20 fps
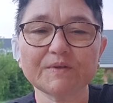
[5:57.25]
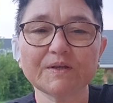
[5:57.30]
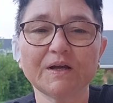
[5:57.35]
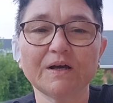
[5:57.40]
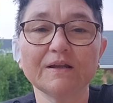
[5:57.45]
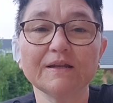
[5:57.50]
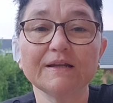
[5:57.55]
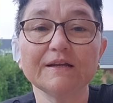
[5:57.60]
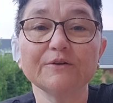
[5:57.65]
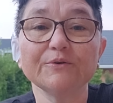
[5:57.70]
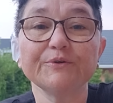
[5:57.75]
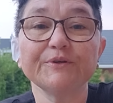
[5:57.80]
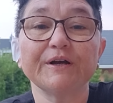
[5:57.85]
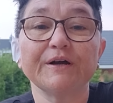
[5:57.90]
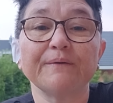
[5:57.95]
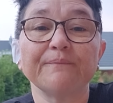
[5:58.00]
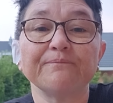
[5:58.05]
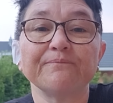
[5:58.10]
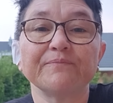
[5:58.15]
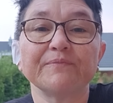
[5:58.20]

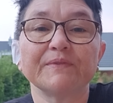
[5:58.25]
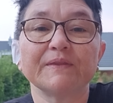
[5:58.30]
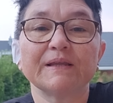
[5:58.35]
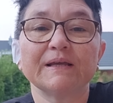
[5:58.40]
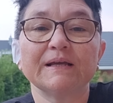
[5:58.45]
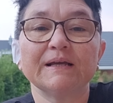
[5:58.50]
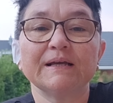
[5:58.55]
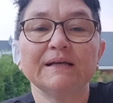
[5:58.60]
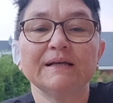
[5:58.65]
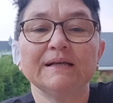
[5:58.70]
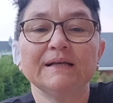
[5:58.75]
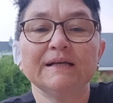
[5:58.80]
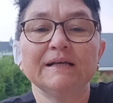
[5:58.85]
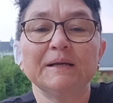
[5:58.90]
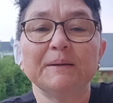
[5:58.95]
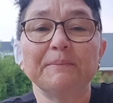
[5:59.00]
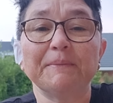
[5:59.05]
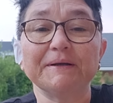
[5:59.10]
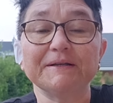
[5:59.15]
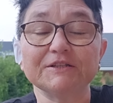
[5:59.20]
Halleluja.
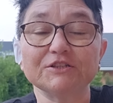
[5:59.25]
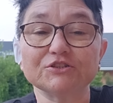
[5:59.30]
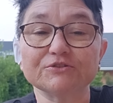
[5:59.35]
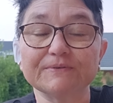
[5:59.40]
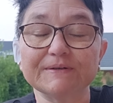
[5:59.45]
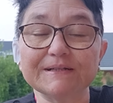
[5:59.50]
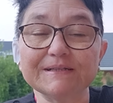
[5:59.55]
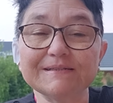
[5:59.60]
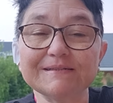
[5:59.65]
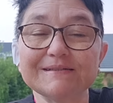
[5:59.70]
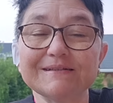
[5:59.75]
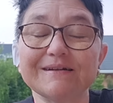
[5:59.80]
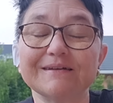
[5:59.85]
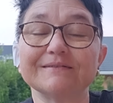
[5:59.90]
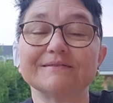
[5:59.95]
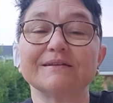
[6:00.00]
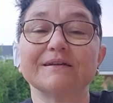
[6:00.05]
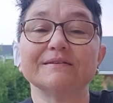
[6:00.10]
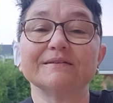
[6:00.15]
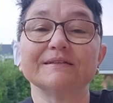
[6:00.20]
Meine Schwester
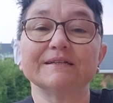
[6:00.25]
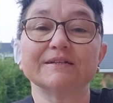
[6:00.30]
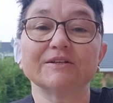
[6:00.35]
hat dann